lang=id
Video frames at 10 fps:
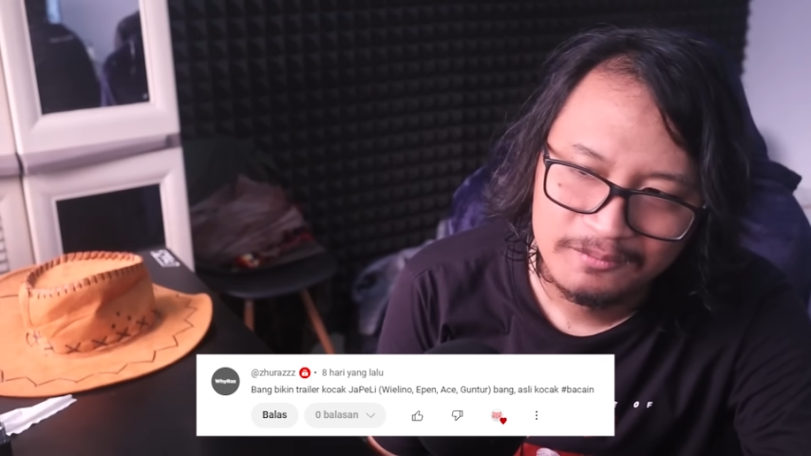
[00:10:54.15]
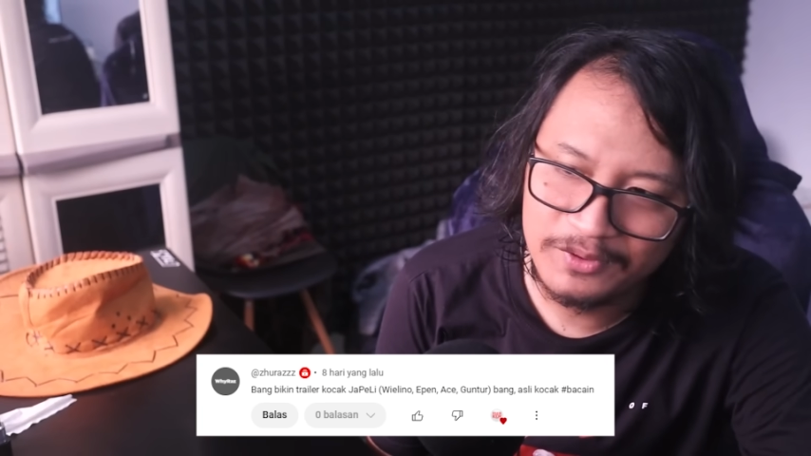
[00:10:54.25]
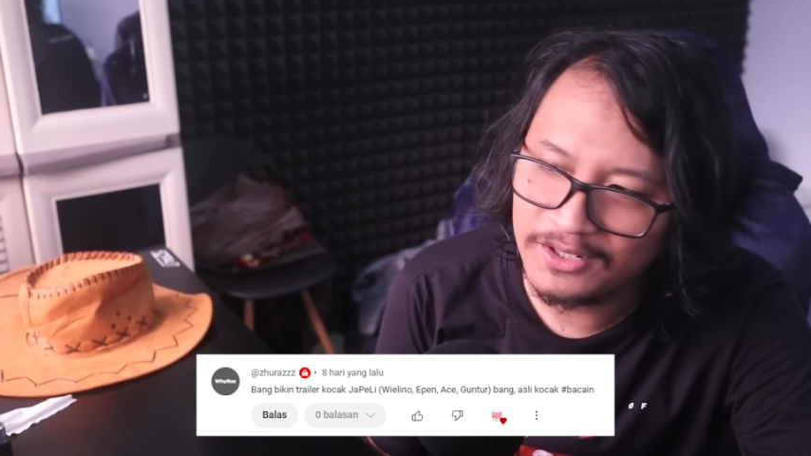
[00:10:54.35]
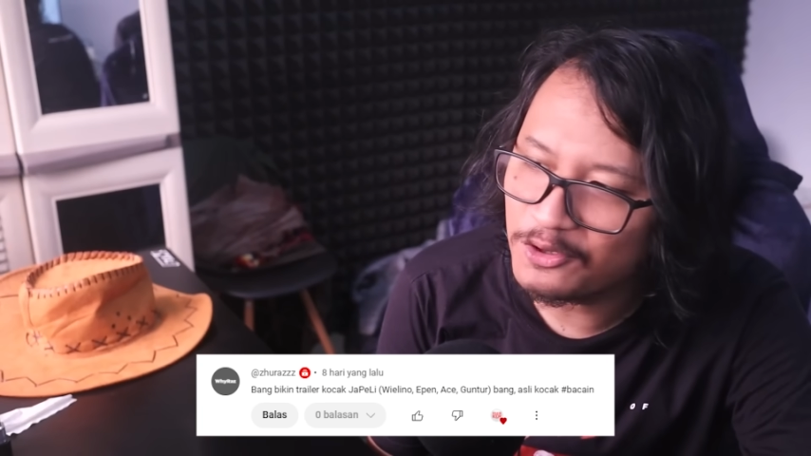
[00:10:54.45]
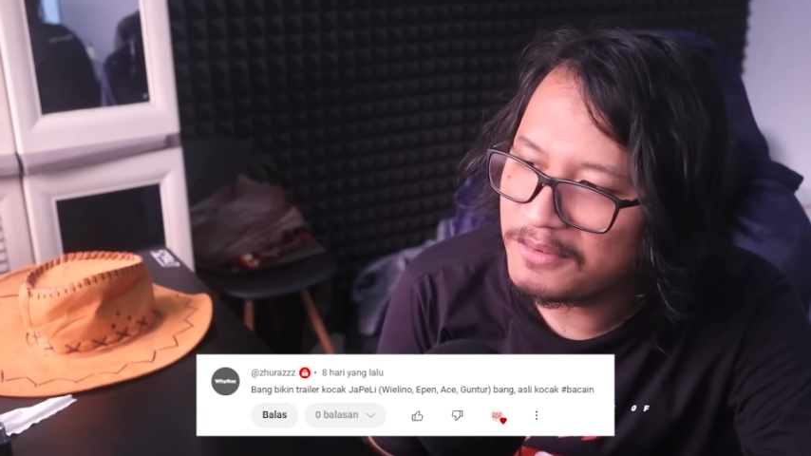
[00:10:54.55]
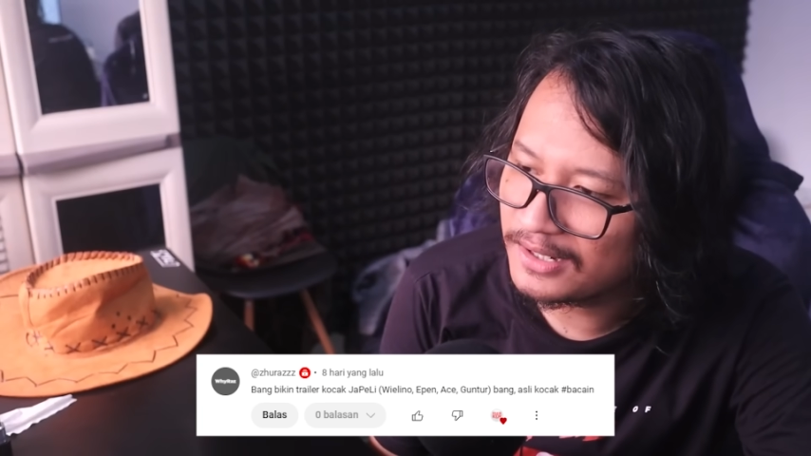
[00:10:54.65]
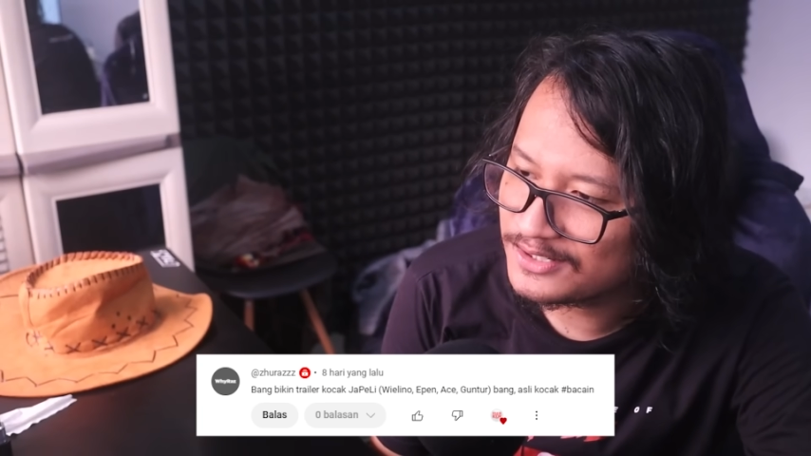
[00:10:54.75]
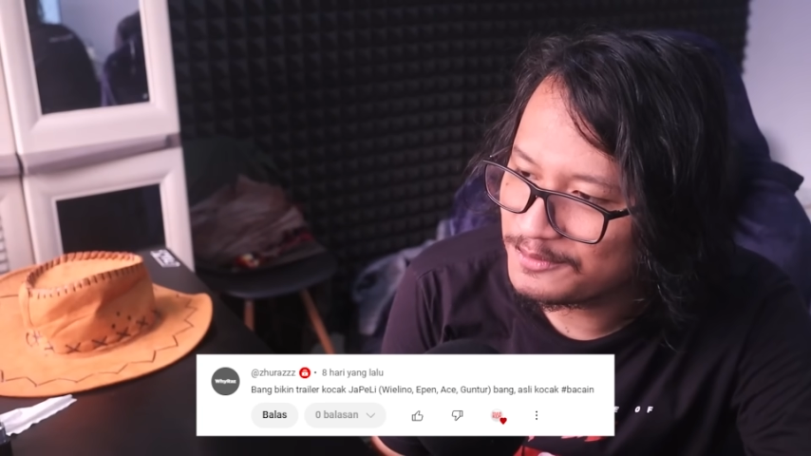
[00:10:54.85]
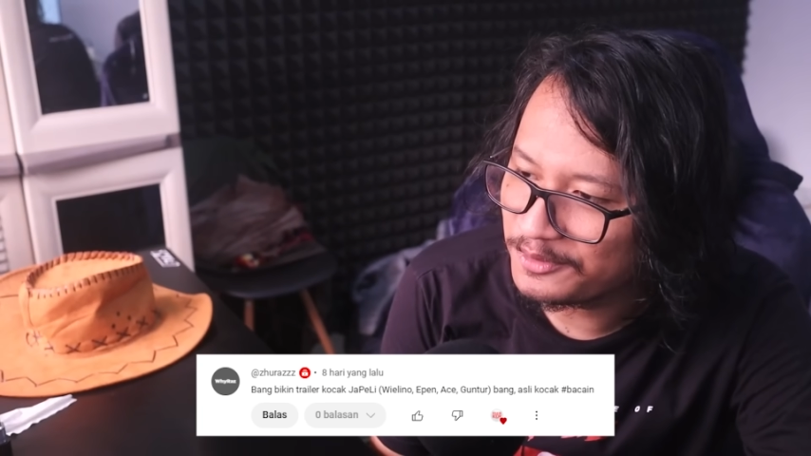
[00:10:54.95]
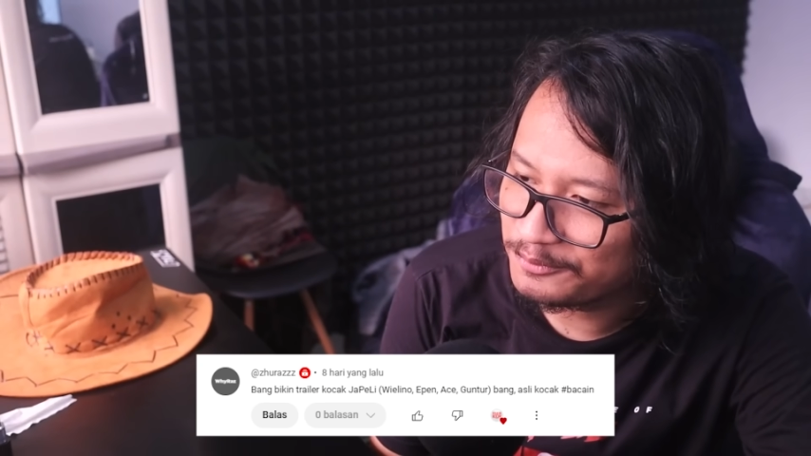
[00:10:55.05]
Mungkin gue bakal
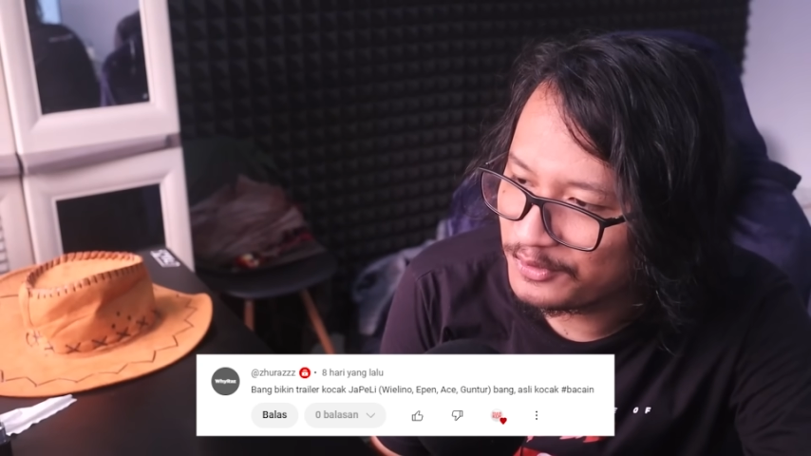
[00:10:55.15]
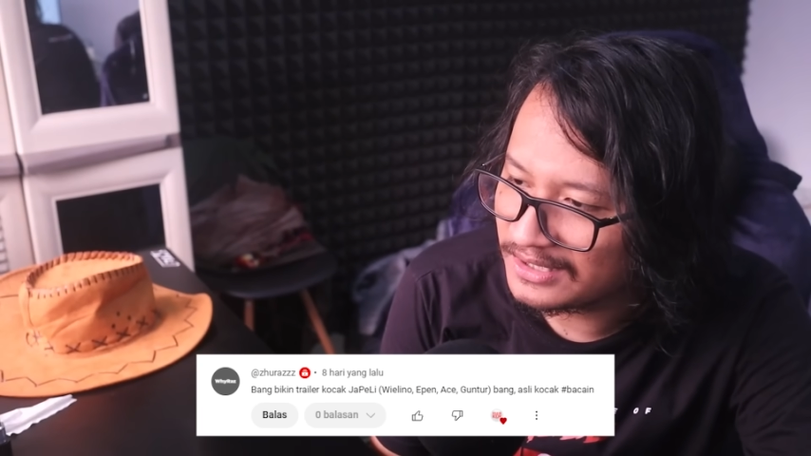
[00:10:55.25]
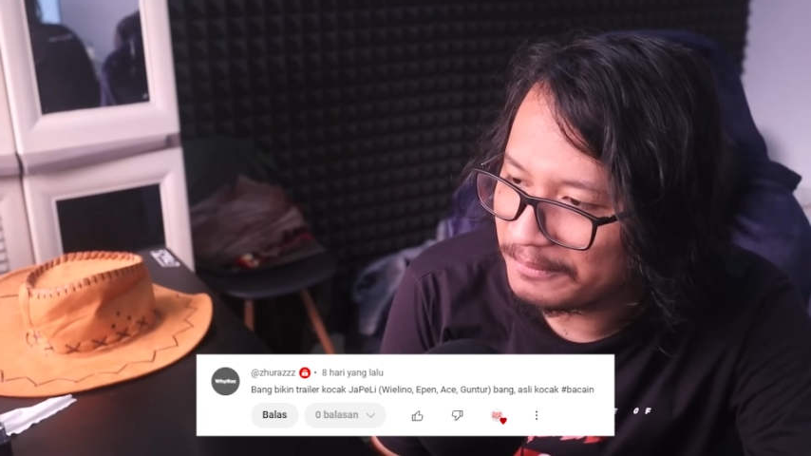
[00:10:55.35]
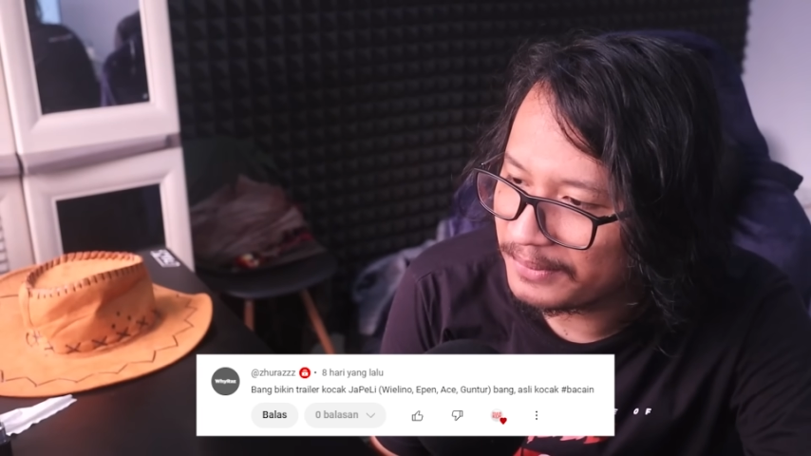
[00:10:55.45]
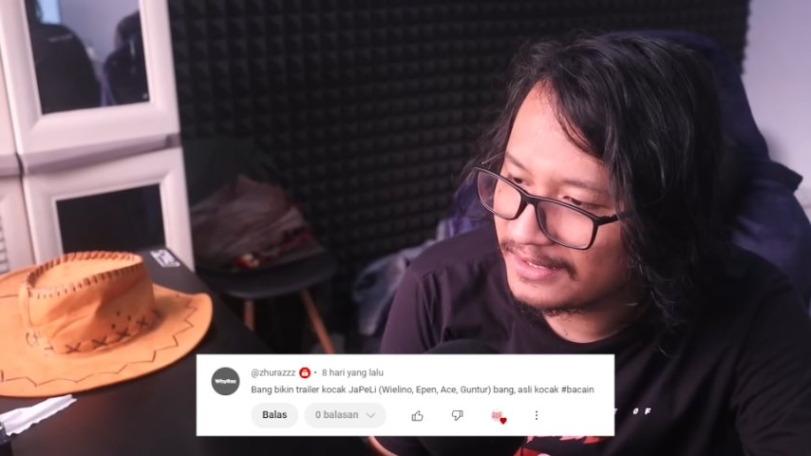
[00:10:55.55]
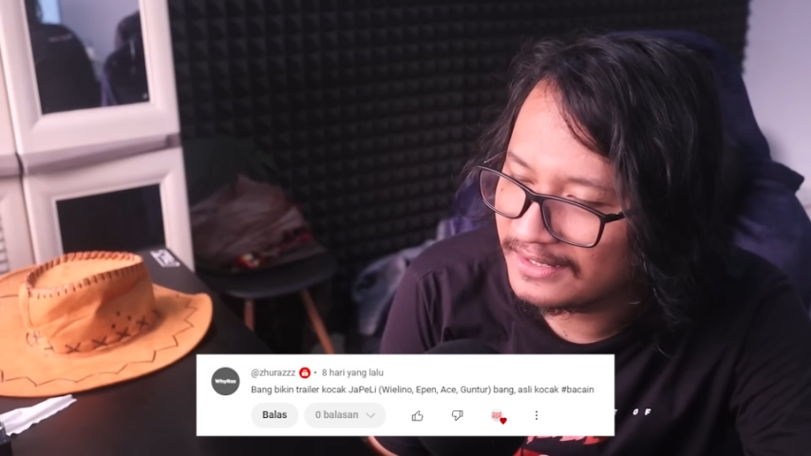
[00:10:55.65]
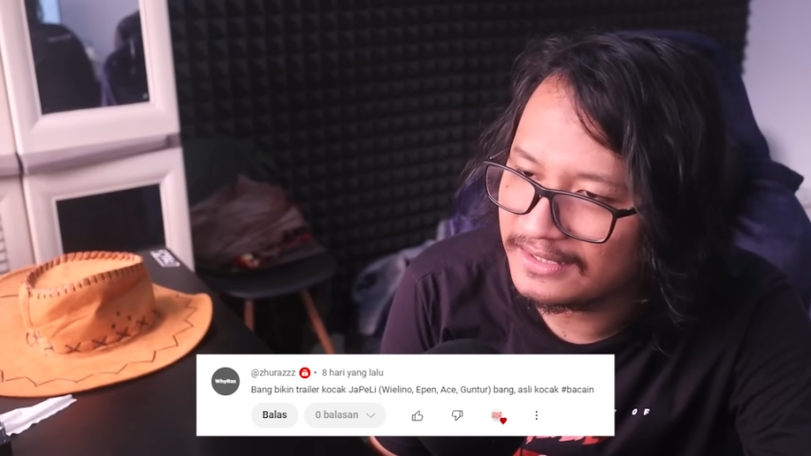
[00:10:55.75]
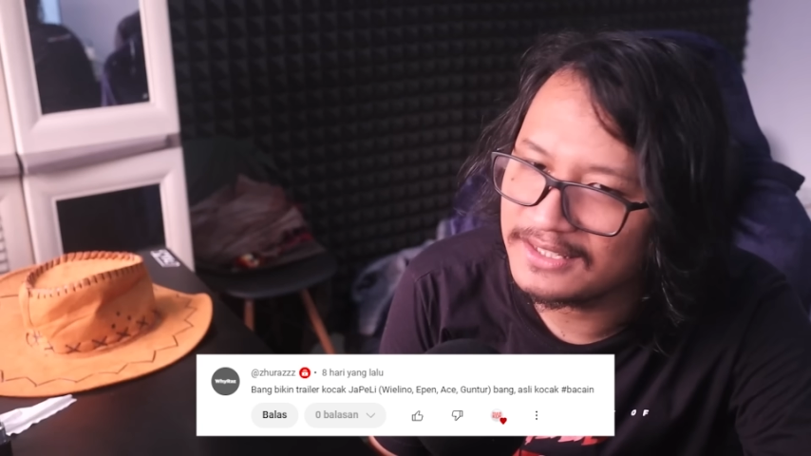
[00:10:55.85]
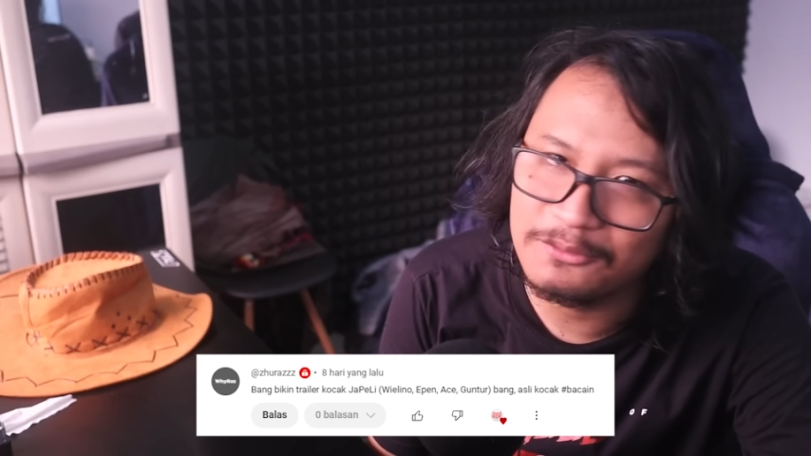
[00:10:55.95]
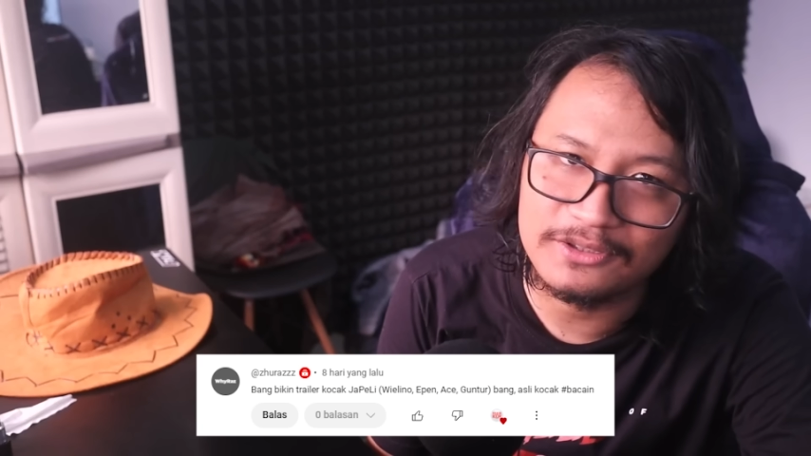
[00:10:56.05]
coba buat Tapi
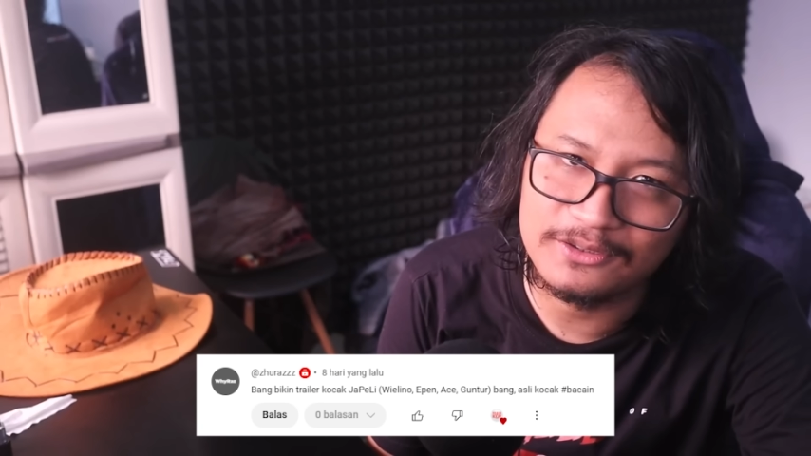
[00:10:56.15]
nanti gue